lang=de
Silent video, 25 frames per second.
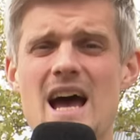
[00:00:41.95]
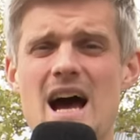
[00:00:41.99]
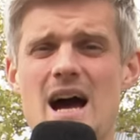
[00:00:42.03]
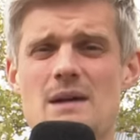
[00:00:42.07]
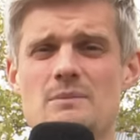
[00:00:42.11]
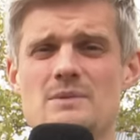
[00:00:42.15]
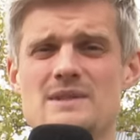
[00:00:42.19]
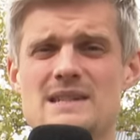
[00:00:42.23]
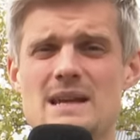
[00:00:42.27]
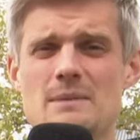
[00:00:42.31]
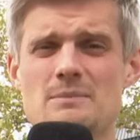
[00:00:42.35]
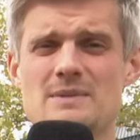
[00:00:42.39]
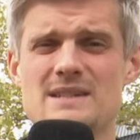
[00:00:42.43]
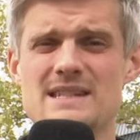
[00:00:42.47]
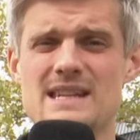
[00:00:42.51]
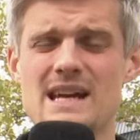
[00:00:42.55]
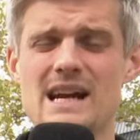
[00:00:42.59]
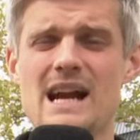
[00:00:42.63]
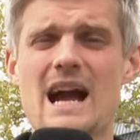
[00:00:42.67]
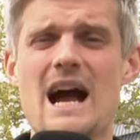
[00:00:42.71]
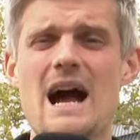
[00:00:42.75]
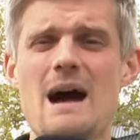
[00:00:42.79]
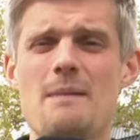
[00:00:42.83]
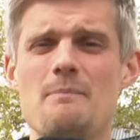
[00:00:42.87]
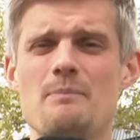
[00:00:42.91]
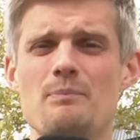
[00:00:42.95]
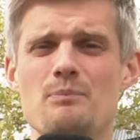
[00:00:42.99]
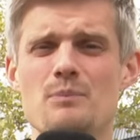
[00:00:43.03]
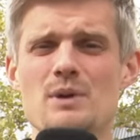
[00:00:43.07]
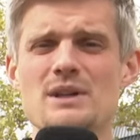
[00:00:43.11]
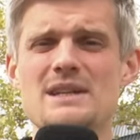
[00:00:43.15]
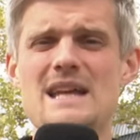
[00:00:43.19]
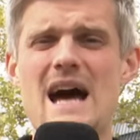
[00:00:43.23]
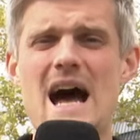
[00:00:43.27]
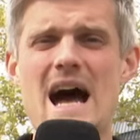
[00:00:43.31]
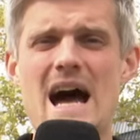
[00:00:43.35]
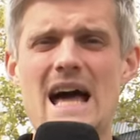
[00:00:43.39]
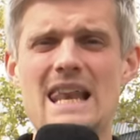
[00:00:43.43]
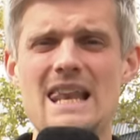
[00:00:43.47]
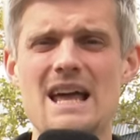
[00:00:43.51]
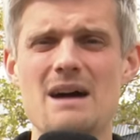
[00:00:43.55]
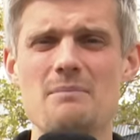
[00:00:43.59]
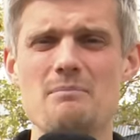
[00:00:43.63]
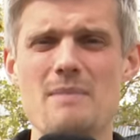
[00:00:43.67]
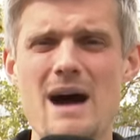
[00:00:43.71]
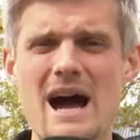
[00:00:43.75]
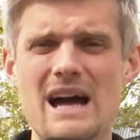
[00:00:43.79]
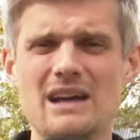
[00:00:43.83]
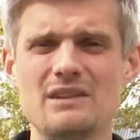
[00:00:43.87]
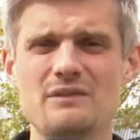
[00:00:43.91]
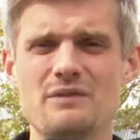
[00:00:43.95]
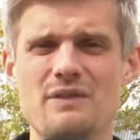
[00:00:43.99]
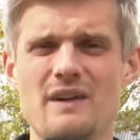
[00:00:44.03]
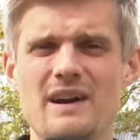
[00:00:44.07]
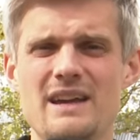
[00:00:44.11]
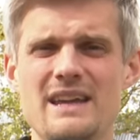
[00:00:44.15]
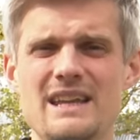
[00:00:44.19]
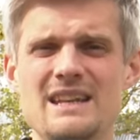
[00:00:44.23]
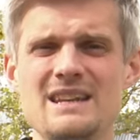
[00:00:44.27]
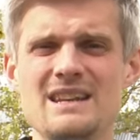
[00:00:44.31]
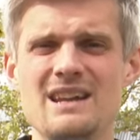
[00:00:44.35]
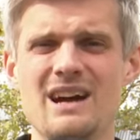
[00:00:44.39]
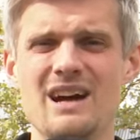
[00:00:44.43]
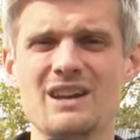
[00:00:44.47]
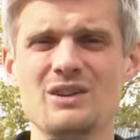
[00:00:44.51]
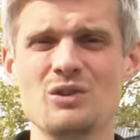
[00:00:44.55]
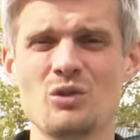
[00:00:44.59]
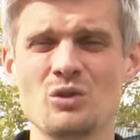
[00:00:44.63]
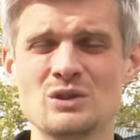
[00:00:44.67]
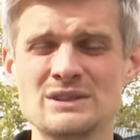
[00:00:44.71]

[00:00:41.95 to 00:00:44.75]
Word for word: am Samstagabend mit aller Macht verhindern.